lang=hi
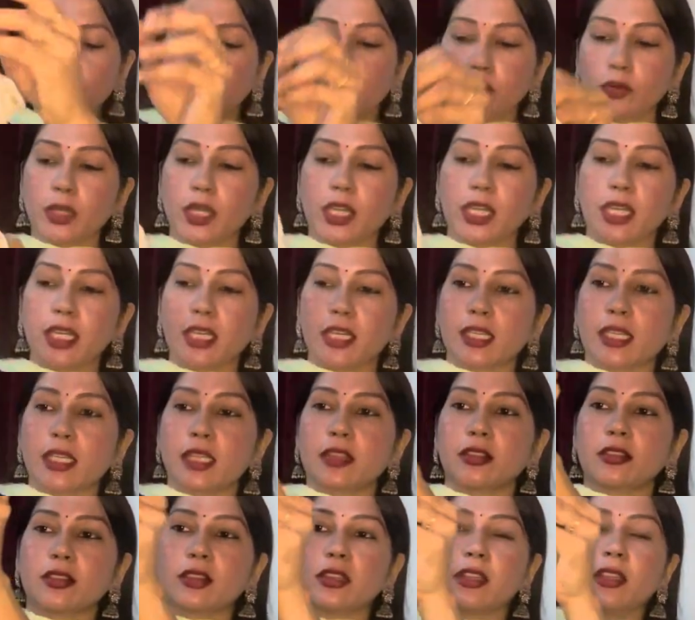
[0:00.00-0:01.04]
क्योंकि ये
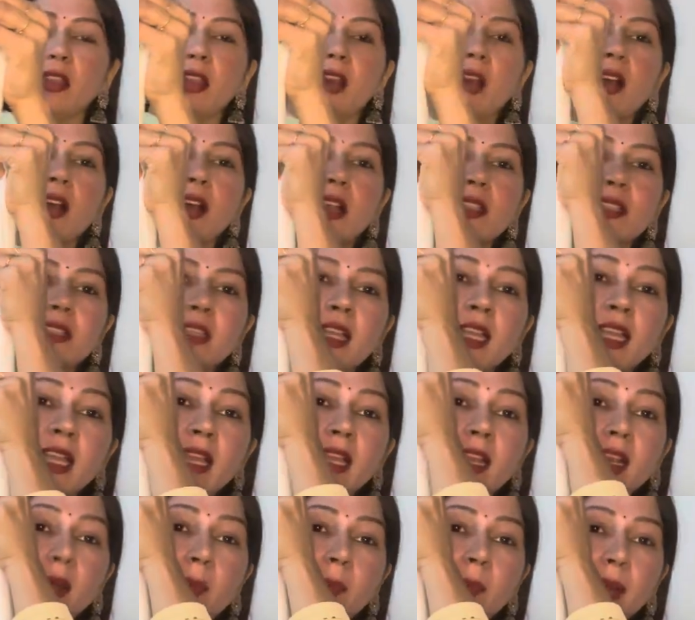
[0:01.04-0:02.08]
इतना
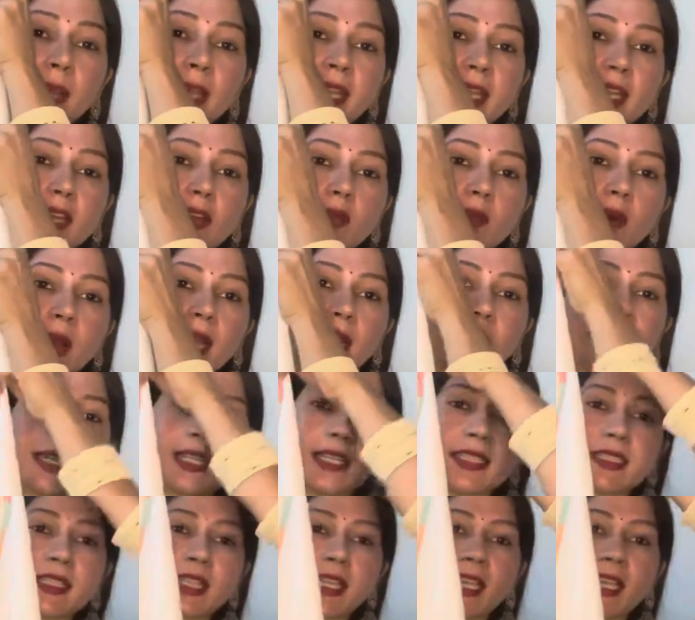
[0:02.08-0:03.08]
कपड़े की क्वालिटी से